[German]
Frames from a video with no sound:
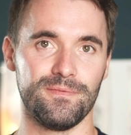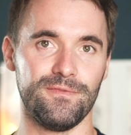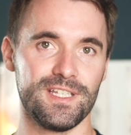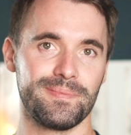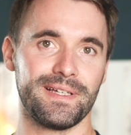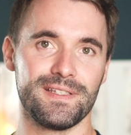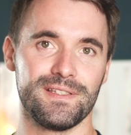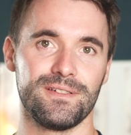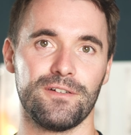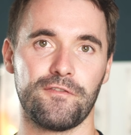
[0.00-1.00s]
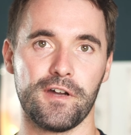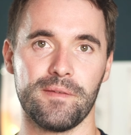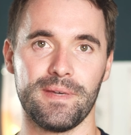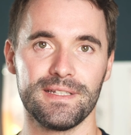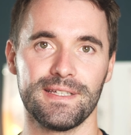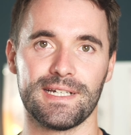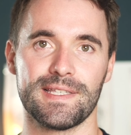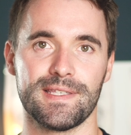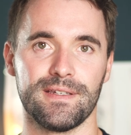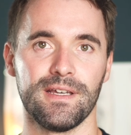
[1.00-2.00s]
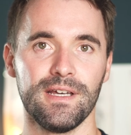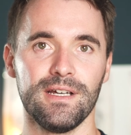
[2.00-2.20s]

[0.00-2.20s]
Festplatte sind, auf eurem Endgerät sind